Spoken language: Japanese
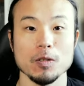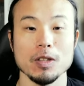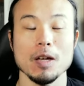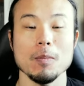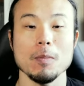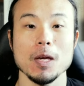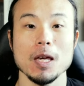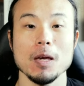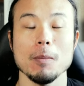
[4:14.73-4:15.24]

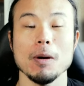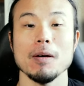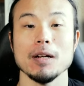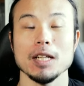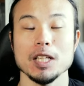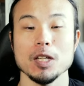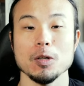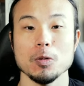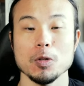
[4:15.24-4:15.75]
で、右回
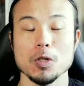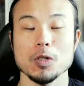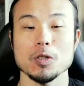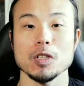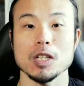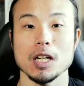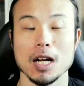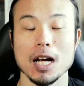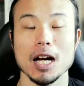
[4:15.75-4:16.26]
りで泳
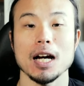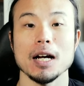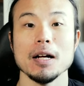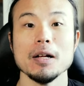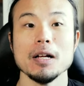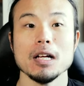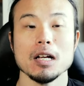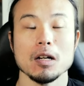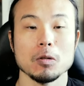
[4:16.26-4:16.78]
ぐから、
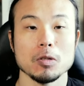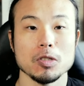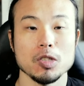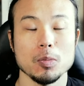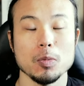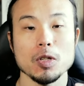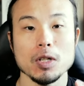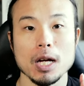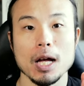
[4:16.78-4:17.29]
こう
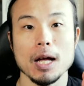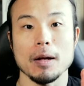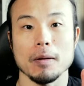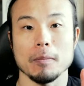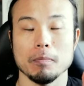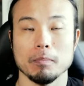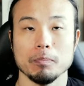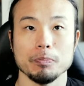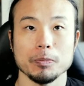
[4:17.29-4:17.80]
自分が
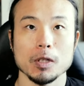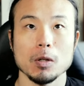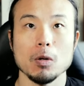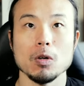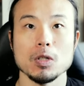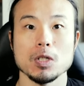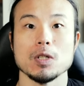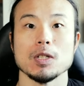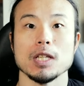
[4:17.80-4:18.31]

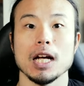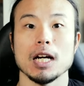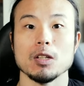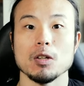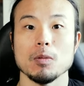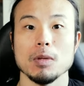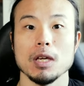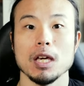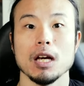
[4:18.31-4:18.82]
コースの中
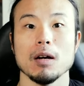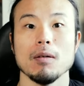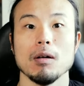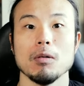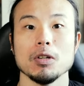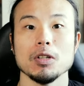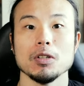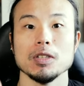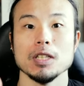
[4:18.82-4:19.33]
の右側
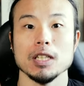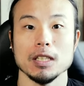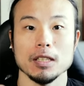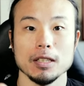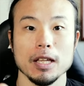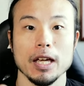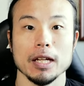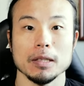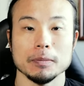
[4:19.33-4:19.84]
を泳いでいっ
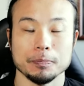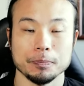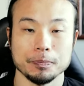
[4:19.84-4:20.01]
て、